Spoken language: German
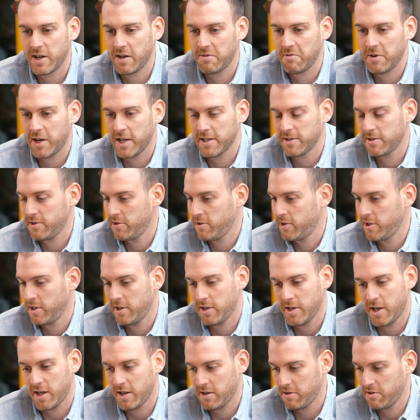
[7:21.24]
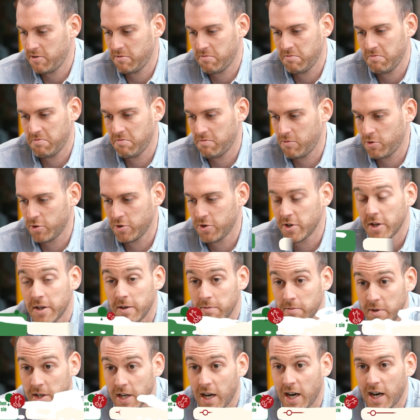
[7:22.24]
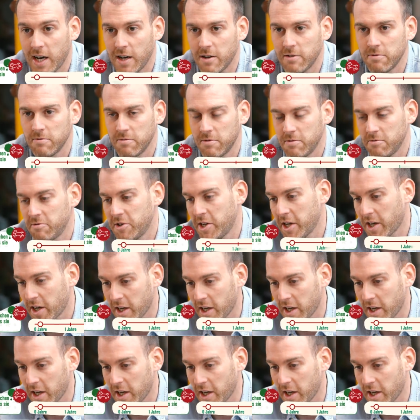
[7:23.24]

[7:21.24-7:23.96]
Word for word: Wir haben Rassen, die nach einem, unter einem Jahr, in